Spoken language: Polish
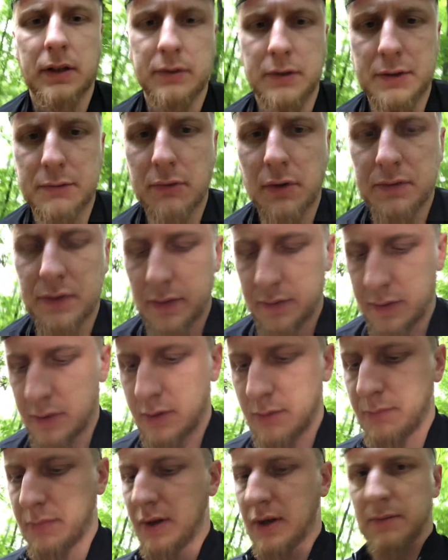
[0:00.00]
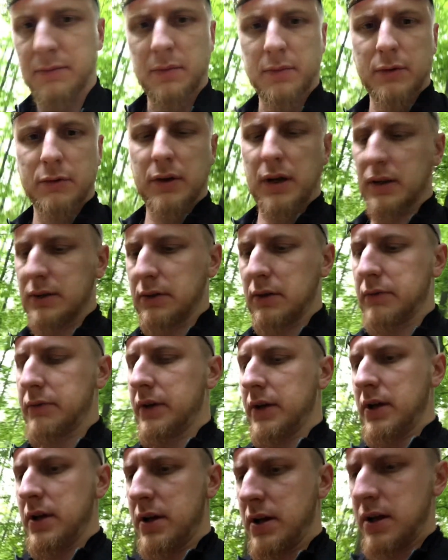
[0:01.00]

Dosłownie wykąpałem, bo był jak nowy.